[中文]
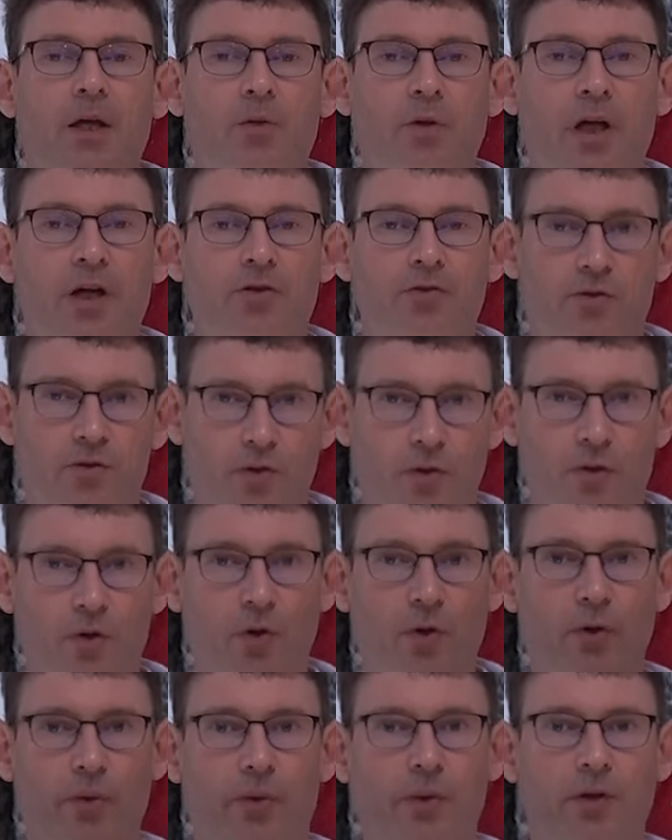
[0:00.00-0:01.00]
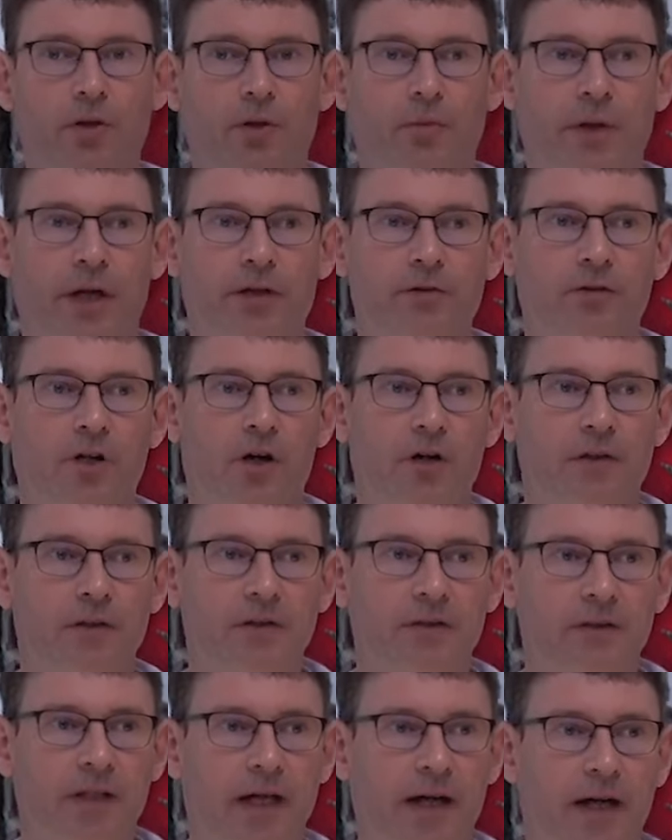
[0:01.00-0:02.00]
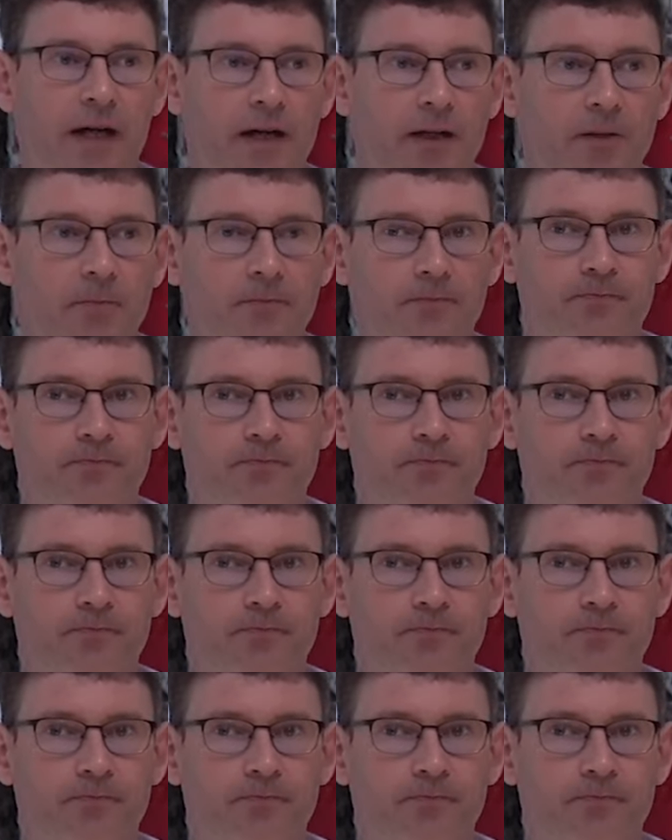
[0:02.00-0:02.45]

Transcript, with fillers: 天主与你们同在，